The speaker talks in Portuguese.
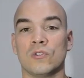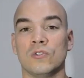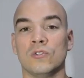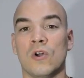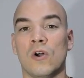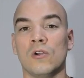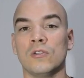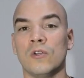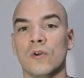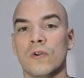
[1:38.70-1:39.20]

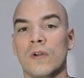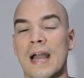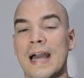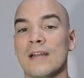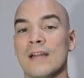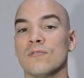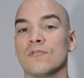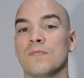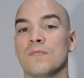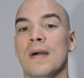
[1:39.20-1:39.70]
Noldor
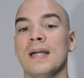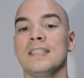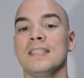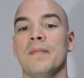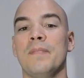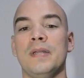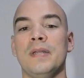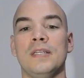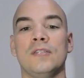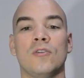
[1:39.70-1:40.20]
eram os mais
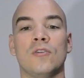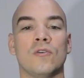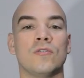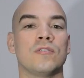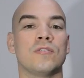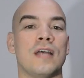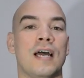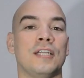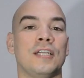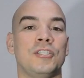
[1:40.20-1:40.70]

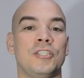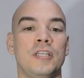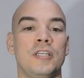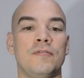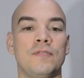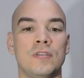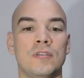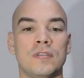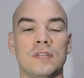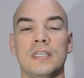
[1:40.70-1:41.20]
habilidosos
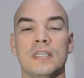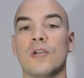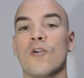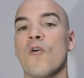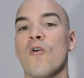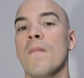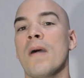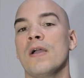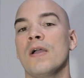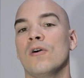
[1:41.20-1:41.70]
artífices e
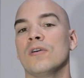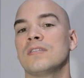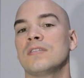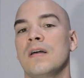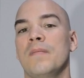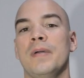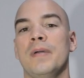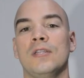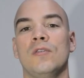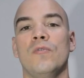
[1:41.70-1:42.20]
com maior
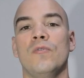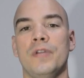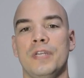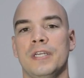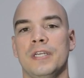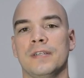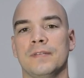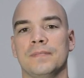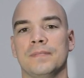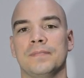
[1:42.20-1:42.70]

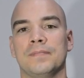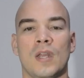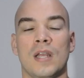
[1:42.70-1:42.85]
sabedoria.